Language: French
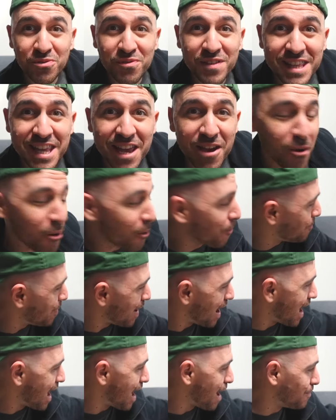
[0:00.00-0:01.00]
vidéo,
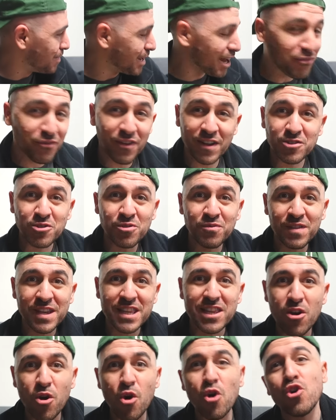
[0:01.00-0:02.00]
bam La fin d'une
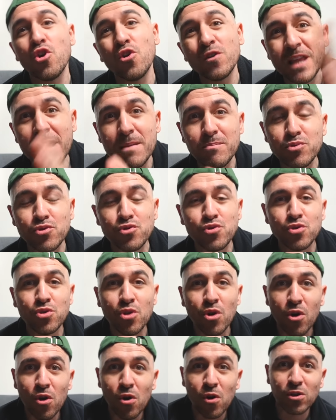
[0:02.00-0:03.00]
vidéo, le début
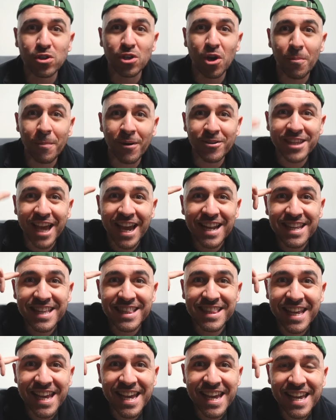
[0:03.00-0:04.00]
d'une autre
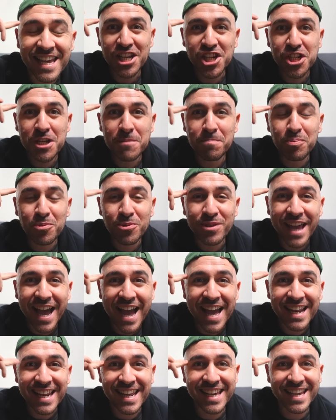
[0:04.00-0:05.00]
Mentalité
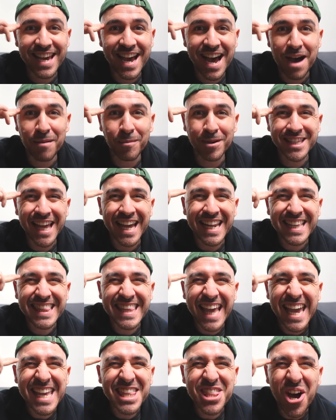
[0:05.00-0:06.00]
chipouden les gars
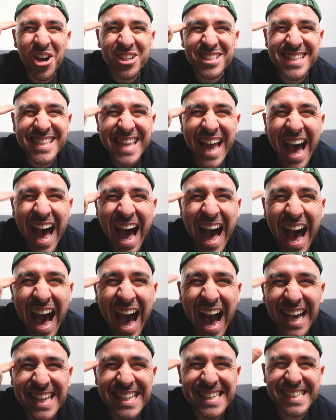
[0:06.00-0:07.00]
Mentalité Inox
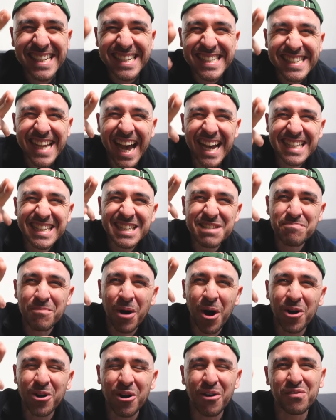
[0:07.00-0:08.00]
Tag C'est ça qui
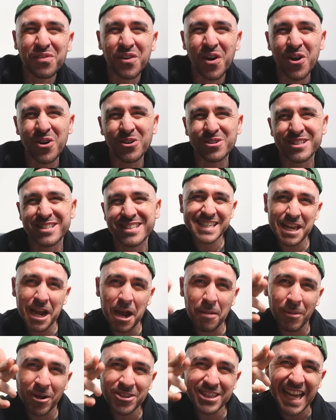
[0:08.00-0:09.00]
manque en France C'est
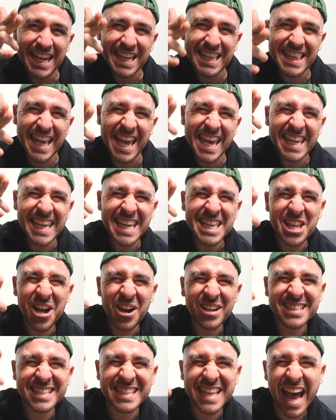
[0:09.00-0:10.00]
la mentalité
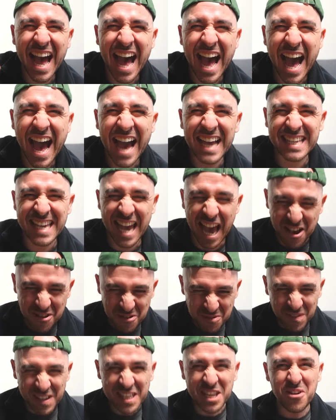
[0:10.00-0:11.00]
Inox Tag Il y a
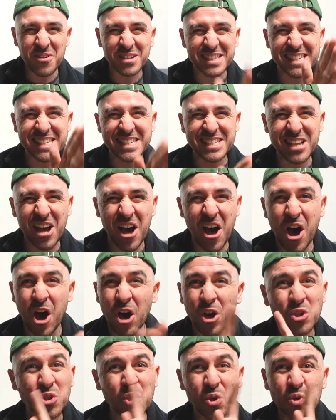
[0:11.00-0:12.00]
une vidéo qui
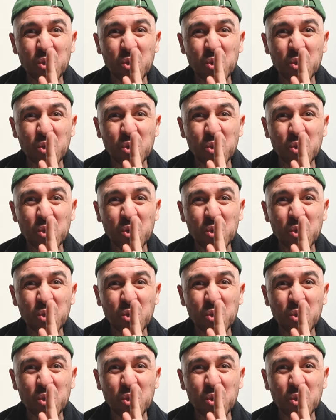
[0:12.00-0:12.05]
sort